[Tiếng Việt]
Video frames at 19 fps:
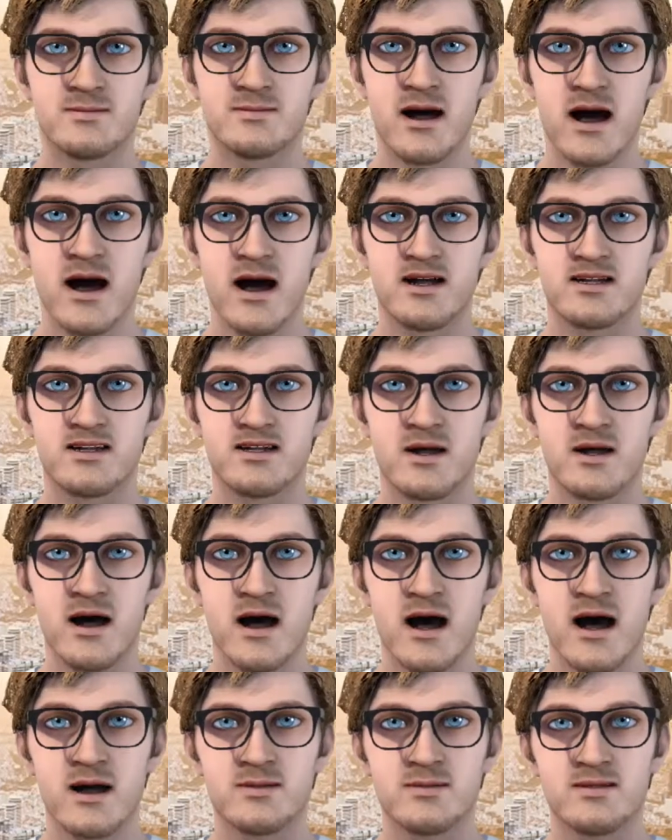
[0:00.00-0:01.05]
Hang Seo
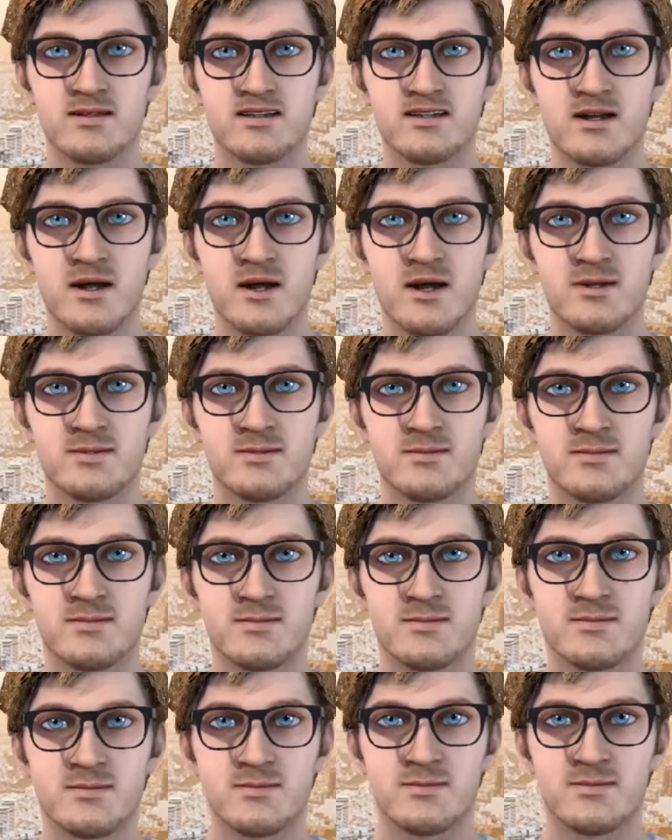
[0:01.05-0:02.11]
làm nóng sân Thống Nhất.
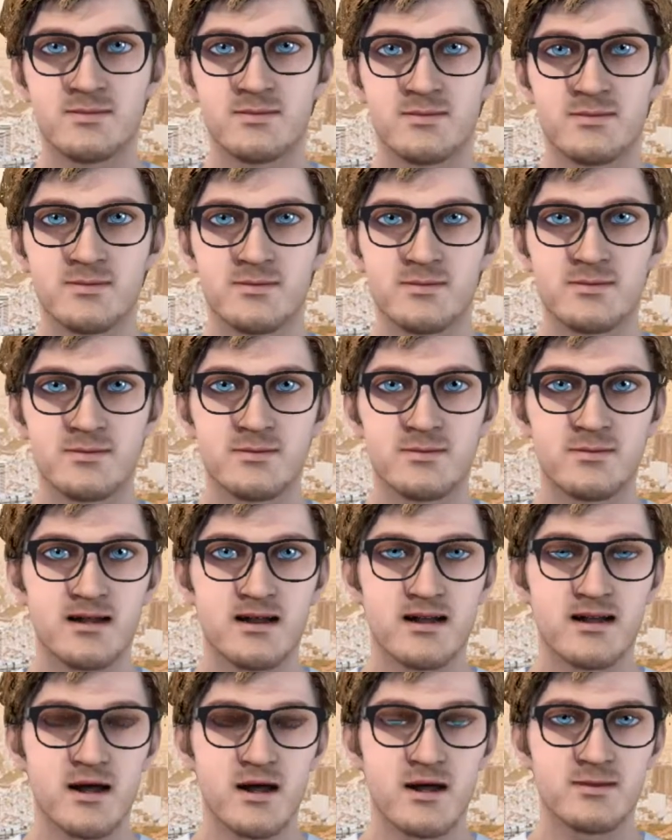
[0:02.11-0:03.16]
Thể
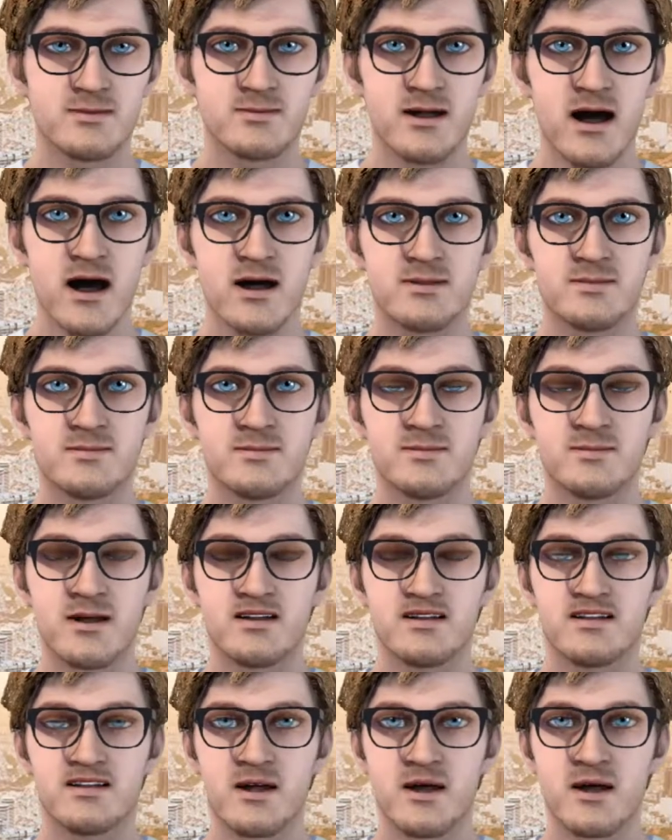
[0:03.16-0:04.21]
thao văn hóa,
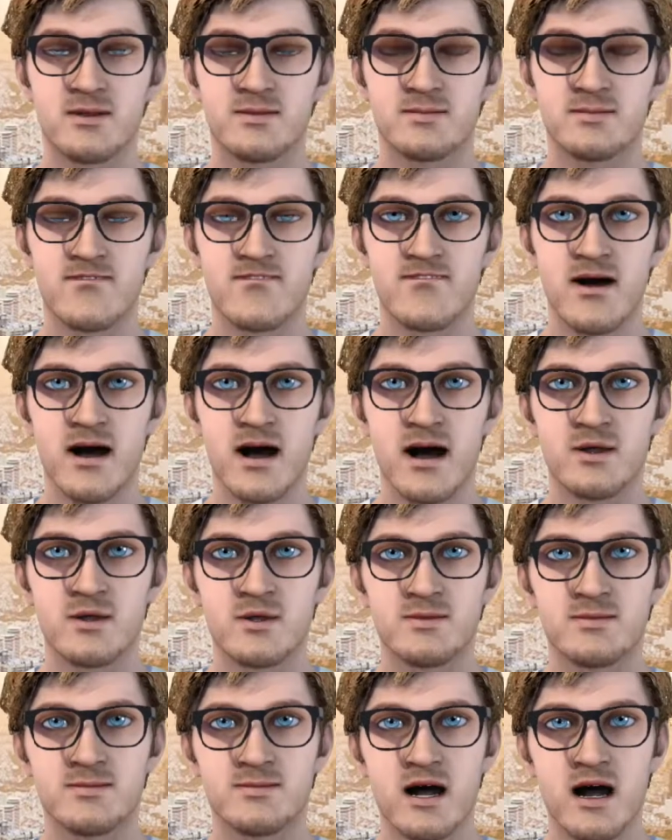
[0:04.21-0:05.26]
Việt Nam, Phan Văn Đức
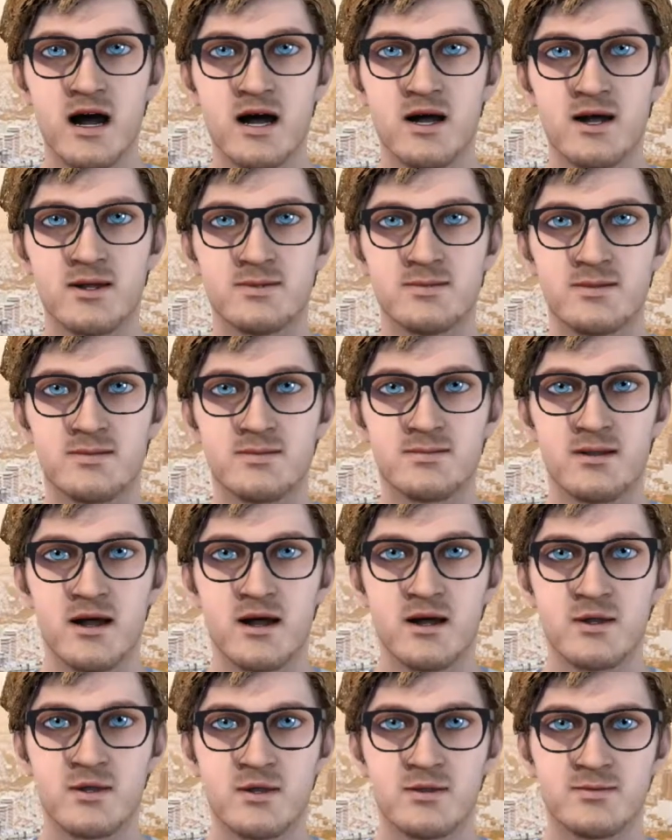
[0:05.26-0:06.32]
vốn là trò
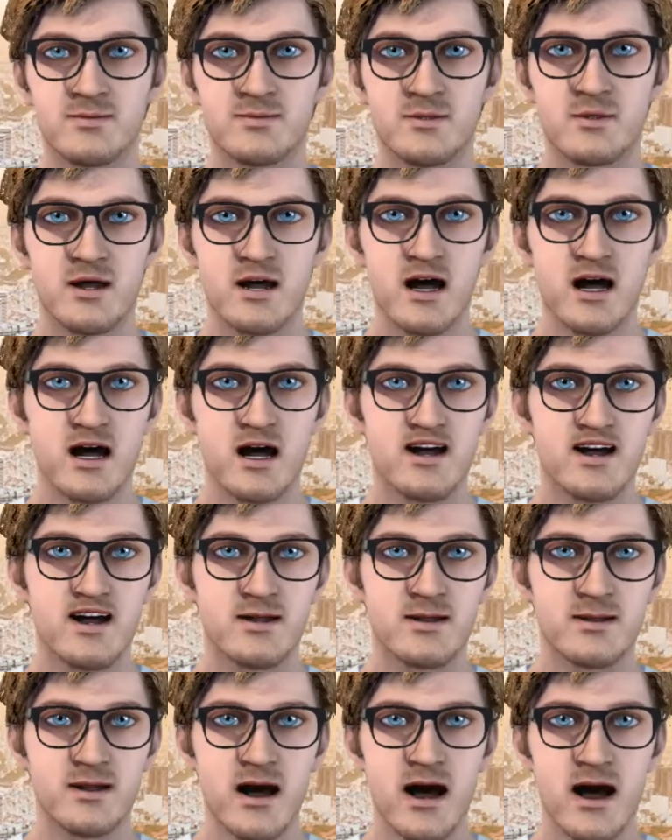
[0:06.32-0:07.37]
cưng của huấn luyện viên
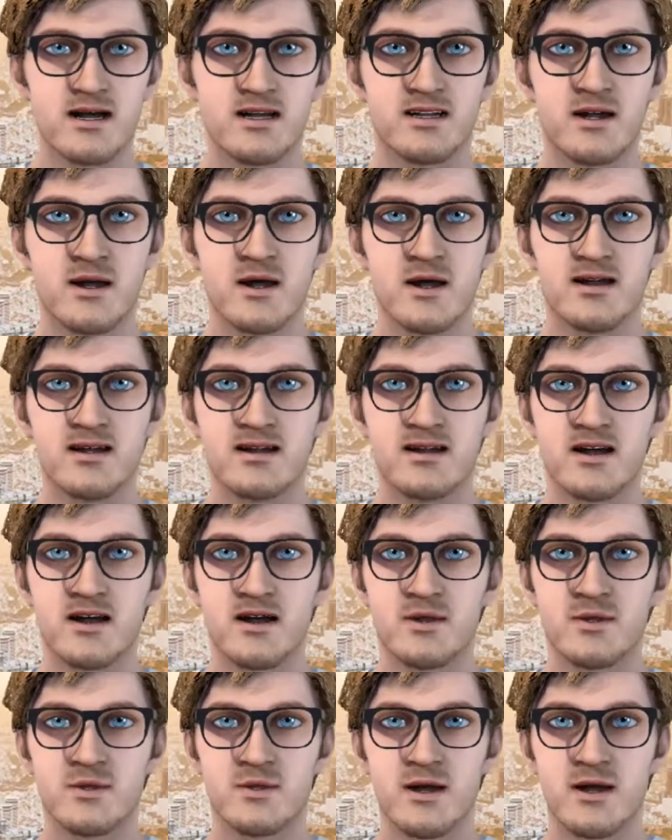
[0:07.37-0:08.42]
Park Hang Seo nhưng chấn
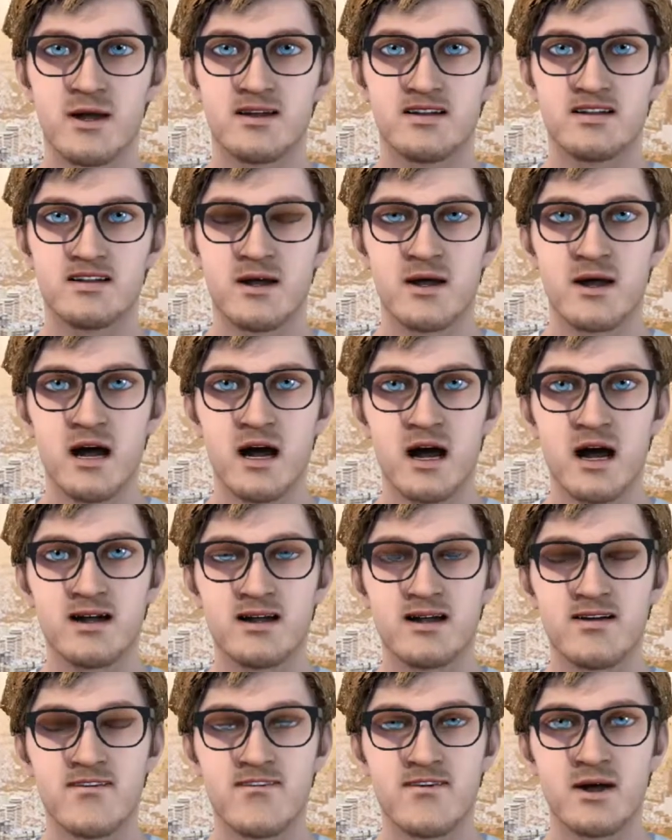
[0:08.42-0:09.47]
thương đã khiến cầu thủ
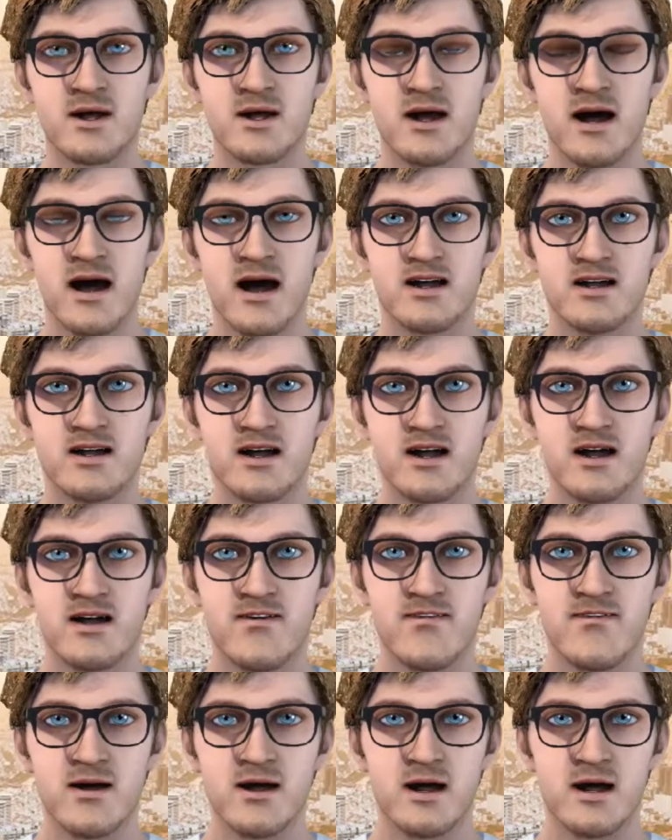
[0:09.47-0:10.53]
này phải ở nhà xem các
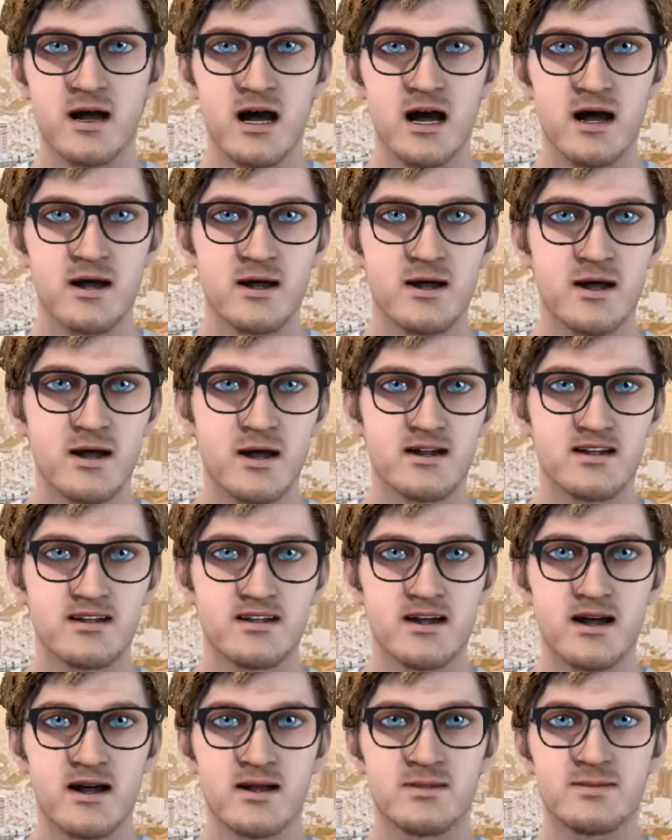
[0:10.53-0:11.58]
đồng đội thi đấu ở
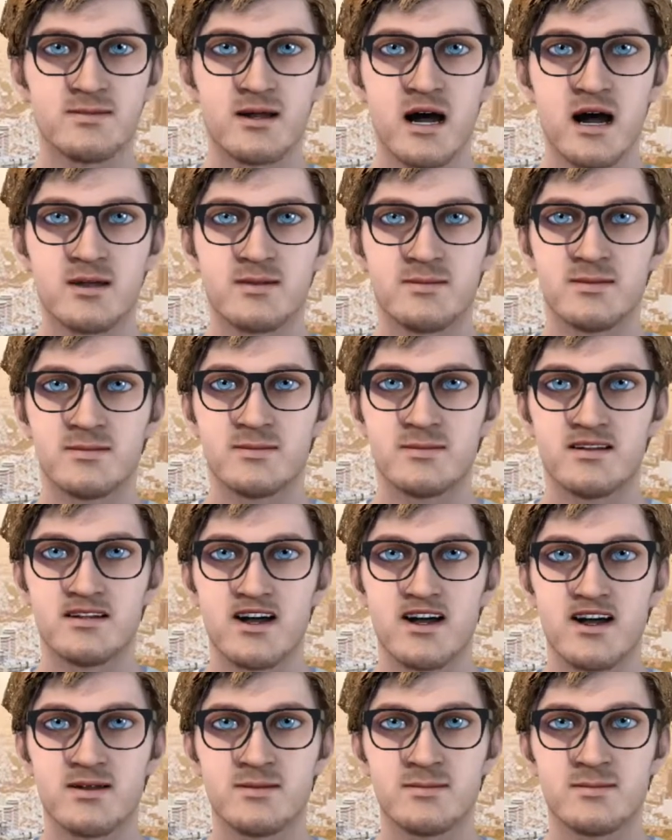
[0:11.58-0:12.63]
King's Cup. Tuy
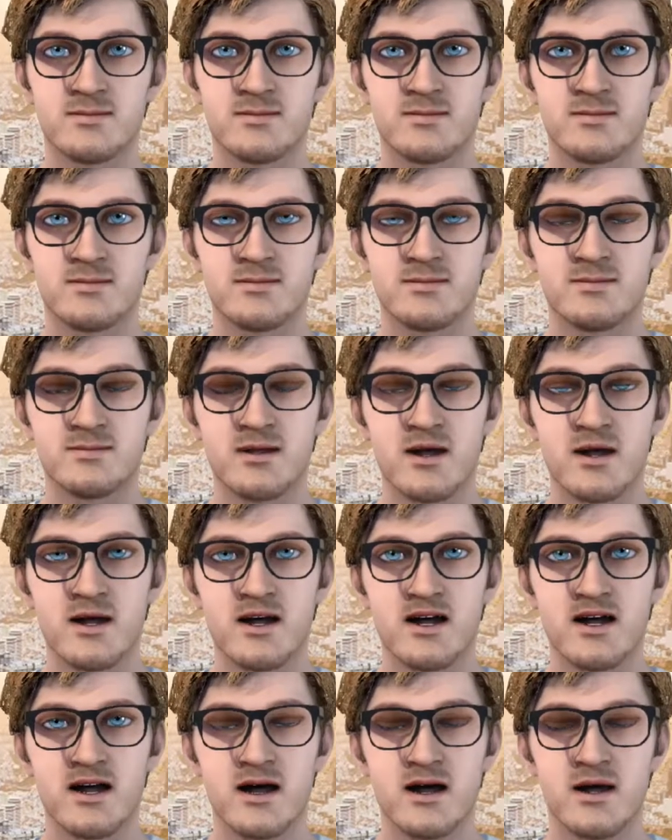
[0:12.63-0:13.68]
nhiên, tiền đạo
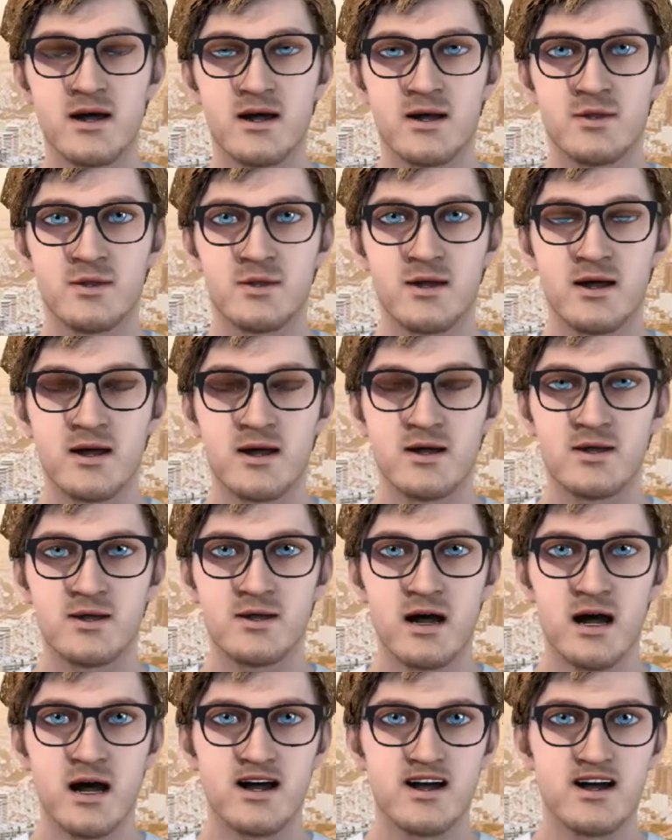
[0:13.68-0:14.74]
S L N A sẽ
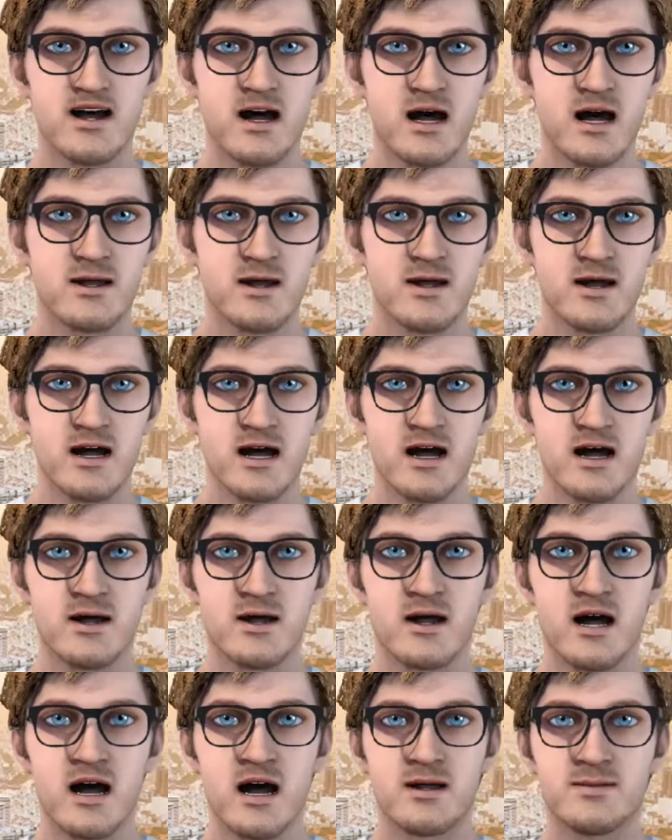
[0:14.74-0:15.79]
trở lại để làm nóng sân
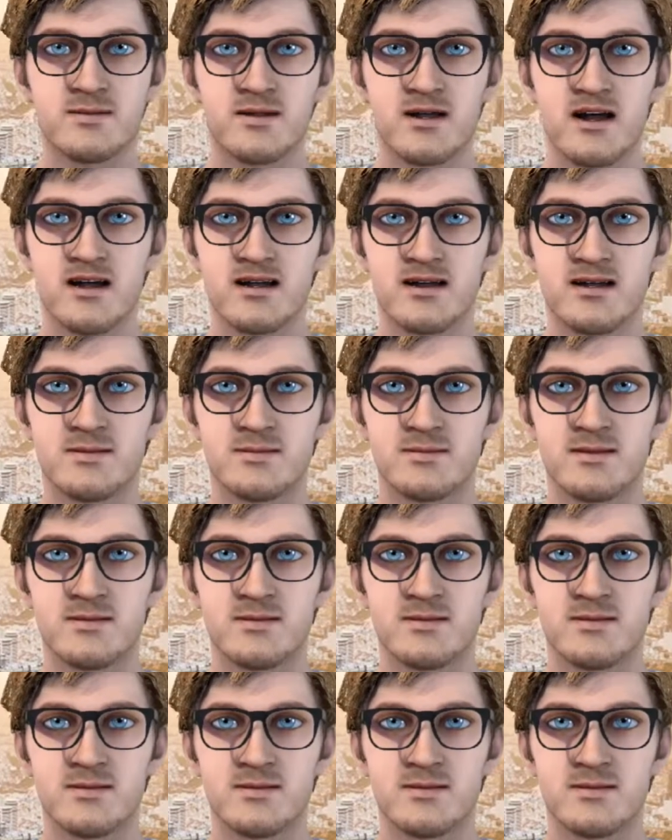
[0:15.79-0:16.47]
Thống Nhất tuần này.